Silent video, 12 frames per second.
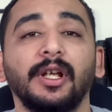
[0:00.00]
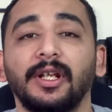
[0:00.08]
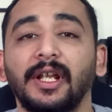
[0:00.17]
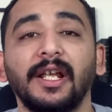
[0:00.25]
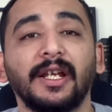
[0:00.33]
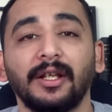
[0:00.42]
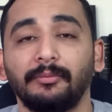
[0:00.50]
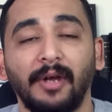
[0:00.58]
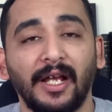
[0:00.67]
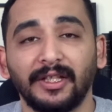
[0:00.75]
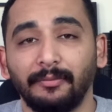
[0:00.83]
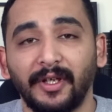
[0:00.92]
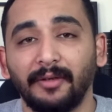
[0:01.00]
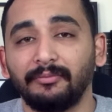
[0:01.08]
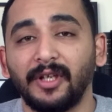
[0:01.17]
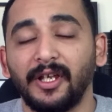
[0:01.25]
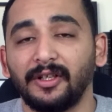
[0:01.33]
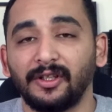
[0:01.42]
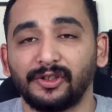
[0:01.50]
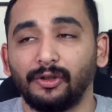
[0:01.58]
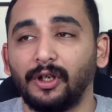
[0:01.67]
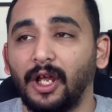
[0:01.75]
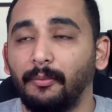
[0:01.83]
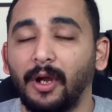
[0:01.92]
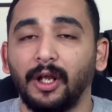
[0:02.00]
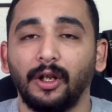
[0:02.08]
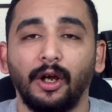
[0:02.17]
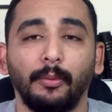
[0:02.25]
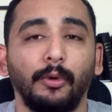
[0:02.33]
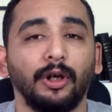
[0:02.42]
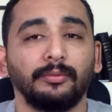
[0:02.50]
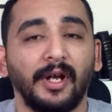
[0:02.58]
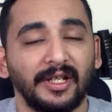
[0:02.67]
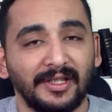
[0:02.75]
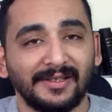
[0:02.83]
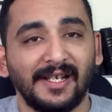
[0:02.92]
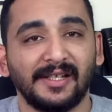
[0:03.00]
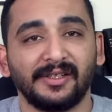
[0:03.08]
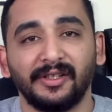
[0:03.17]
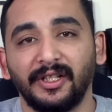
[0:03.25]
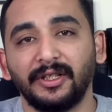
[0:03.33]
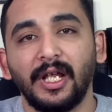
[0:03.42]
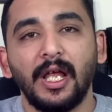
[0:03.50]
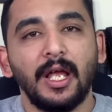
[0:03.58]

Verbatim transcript: لكن بعد ما يبدا يتصالح مع الاقباط بعد تسع سنين